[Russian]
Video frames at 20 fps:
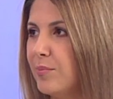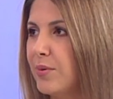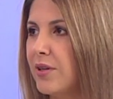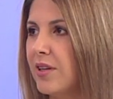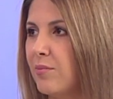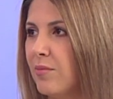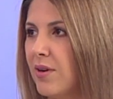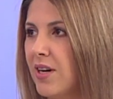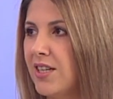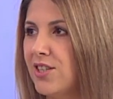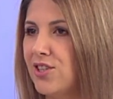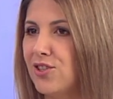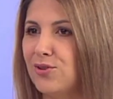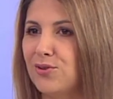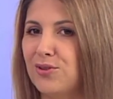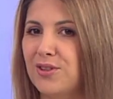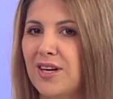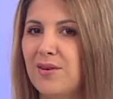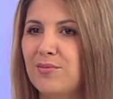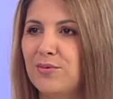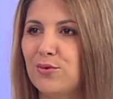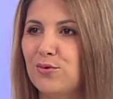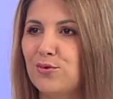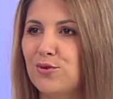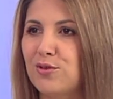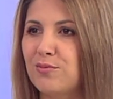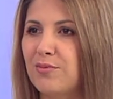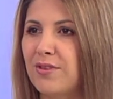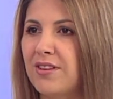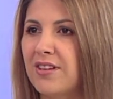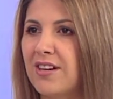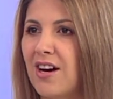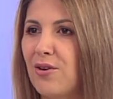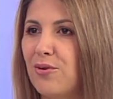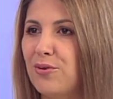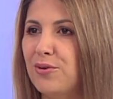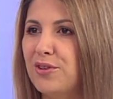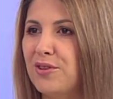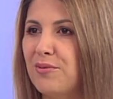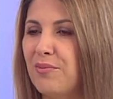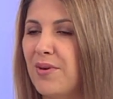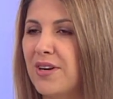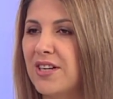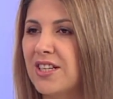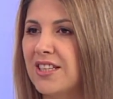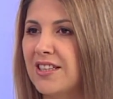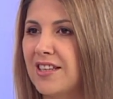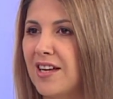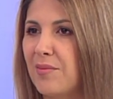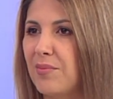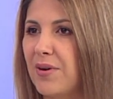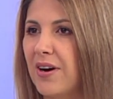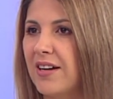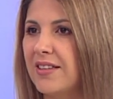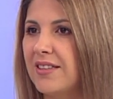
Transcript: да, понимаешь, что там должен быть какой-то масштаб.